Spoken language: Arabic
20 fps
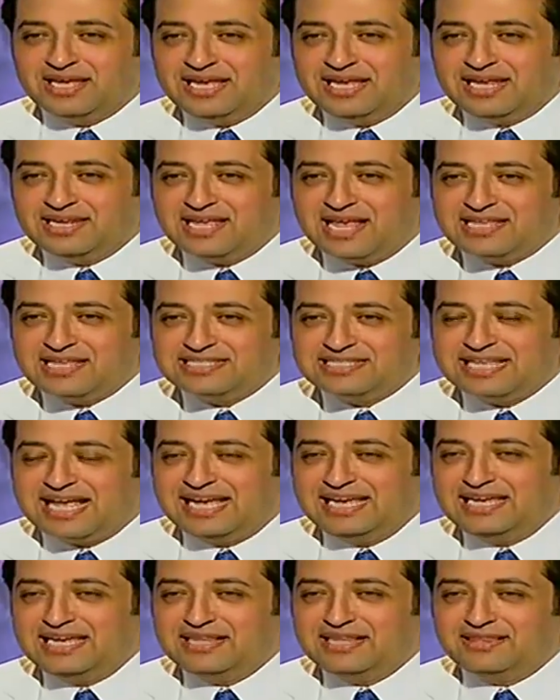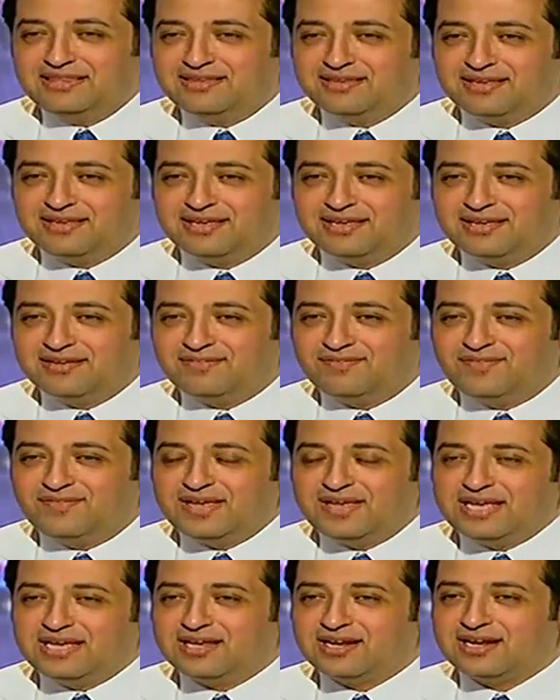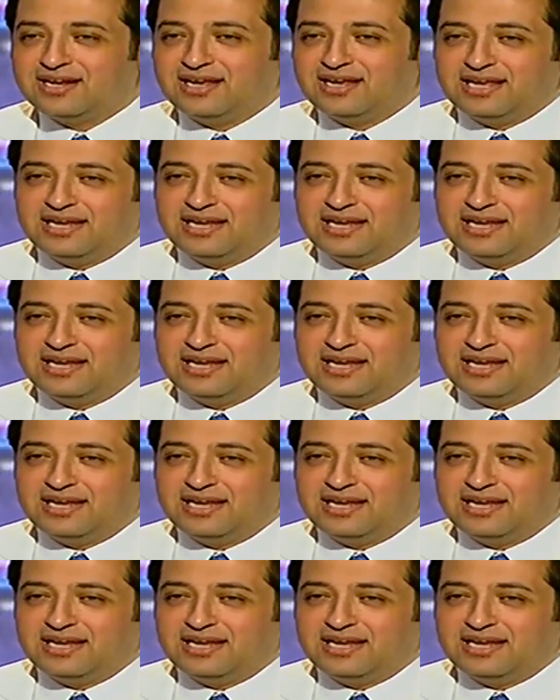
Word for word: يعني استعيد فكر